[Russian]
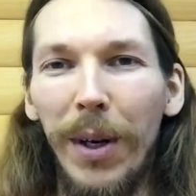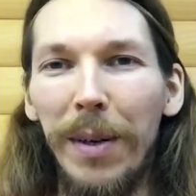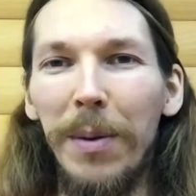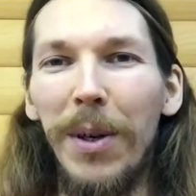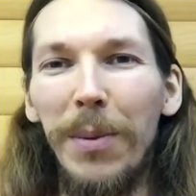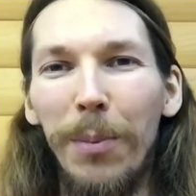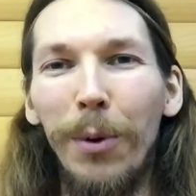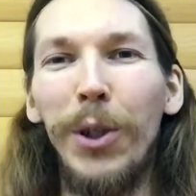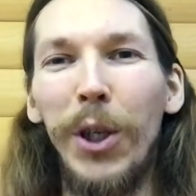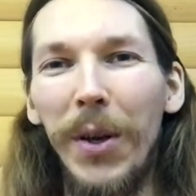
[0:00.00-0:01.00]
как бы,
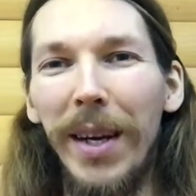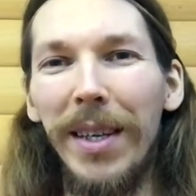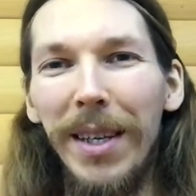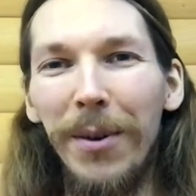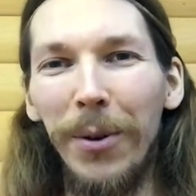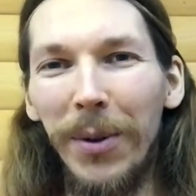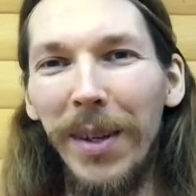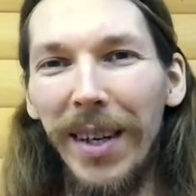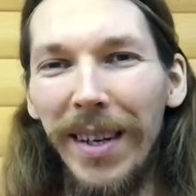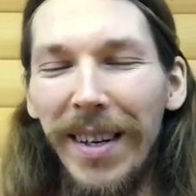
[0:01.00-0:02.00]
проще реагируют,
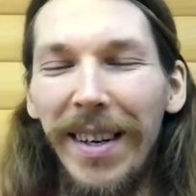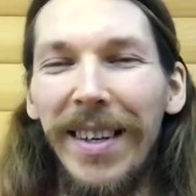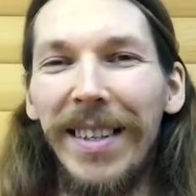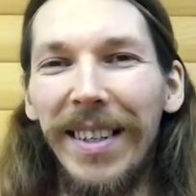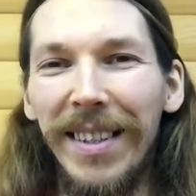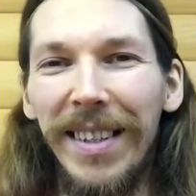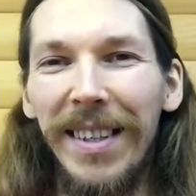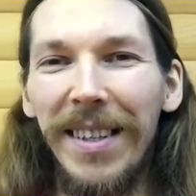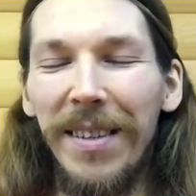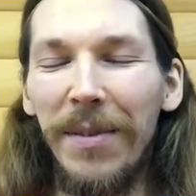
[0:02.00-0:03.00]

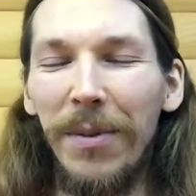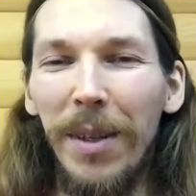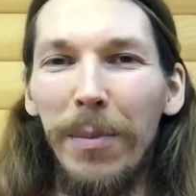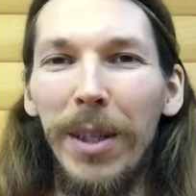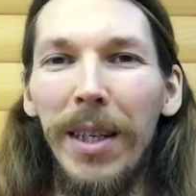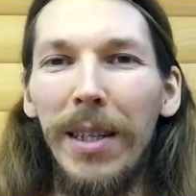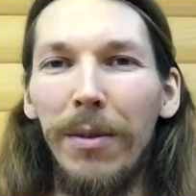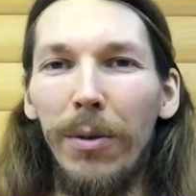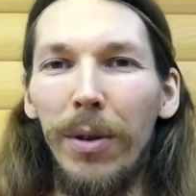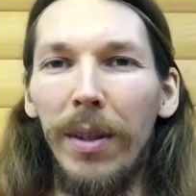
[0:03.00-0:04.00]
когда
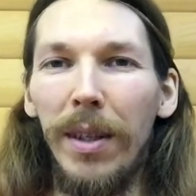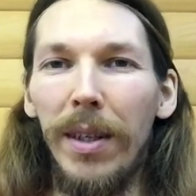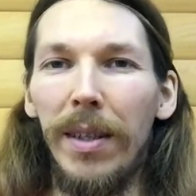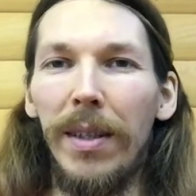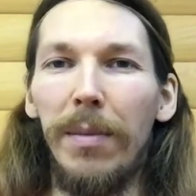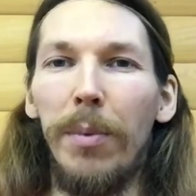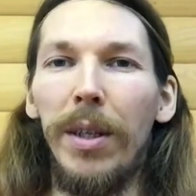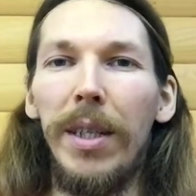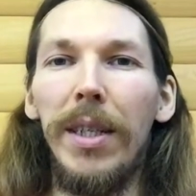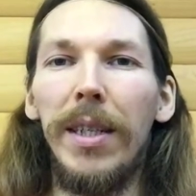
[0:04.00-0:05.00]
взаимодействуют не с
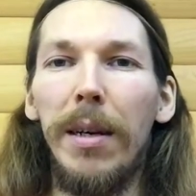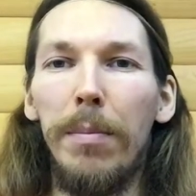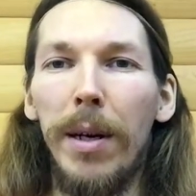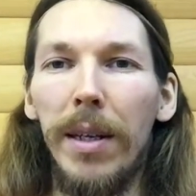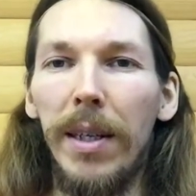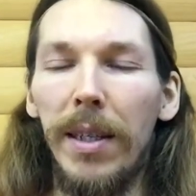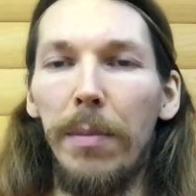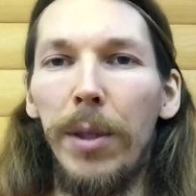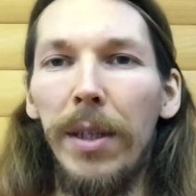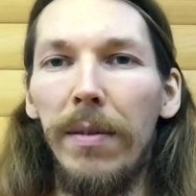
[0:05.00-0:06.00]
политической партией, а с
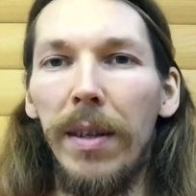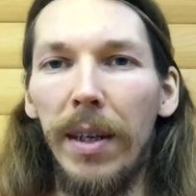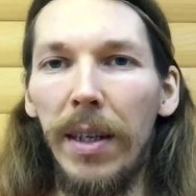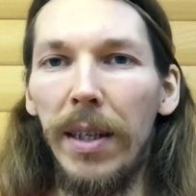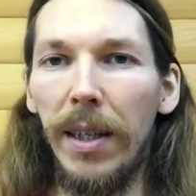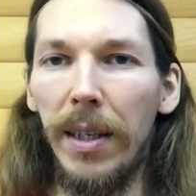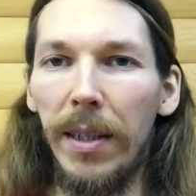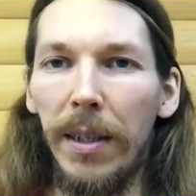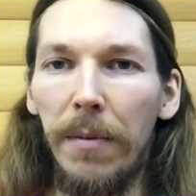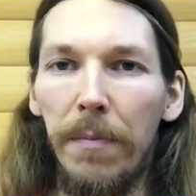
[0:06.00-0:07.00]
общественной
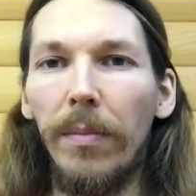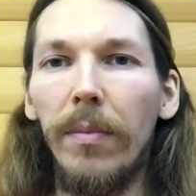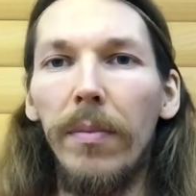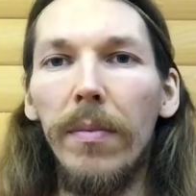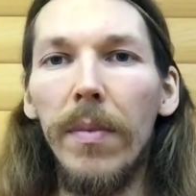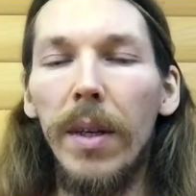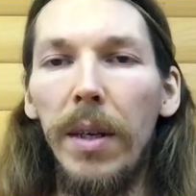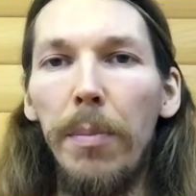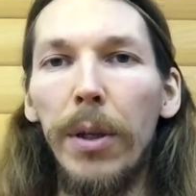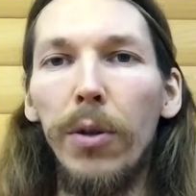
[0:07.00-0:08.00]
организацией. И
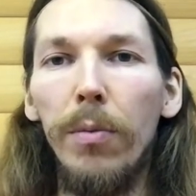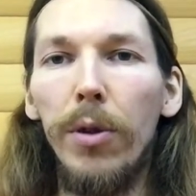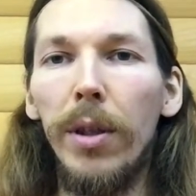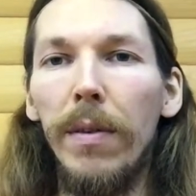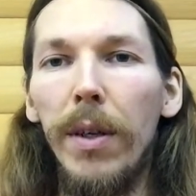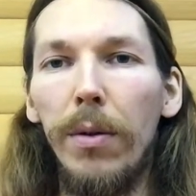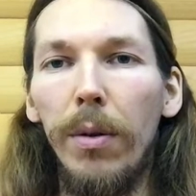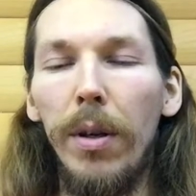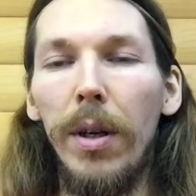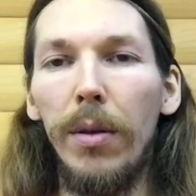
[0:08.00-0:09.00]
простому
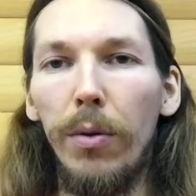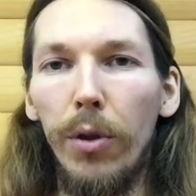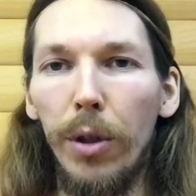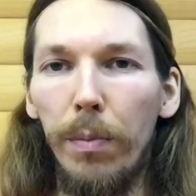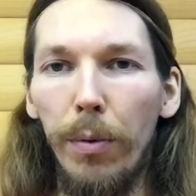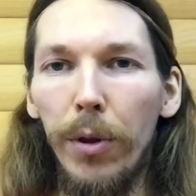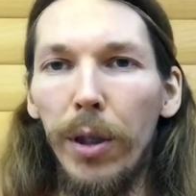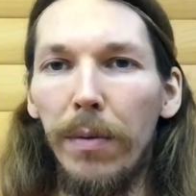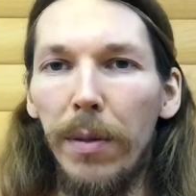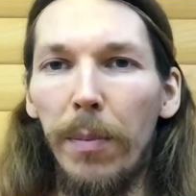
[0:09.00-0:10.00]
человеку тоже
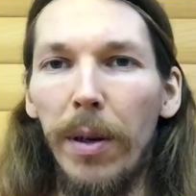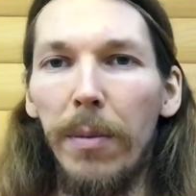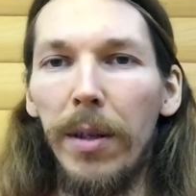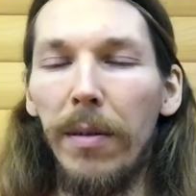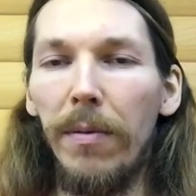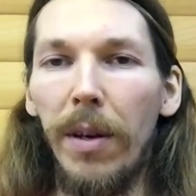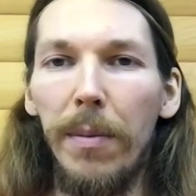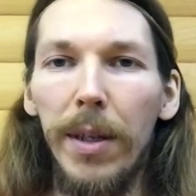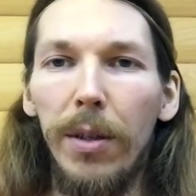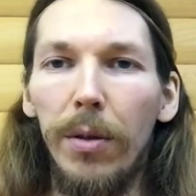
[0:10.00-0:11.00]
проще воспринимать
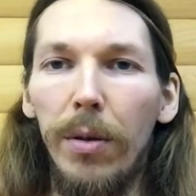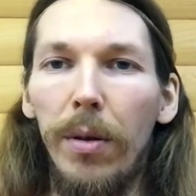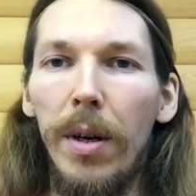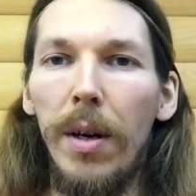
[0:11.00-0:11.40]
информацию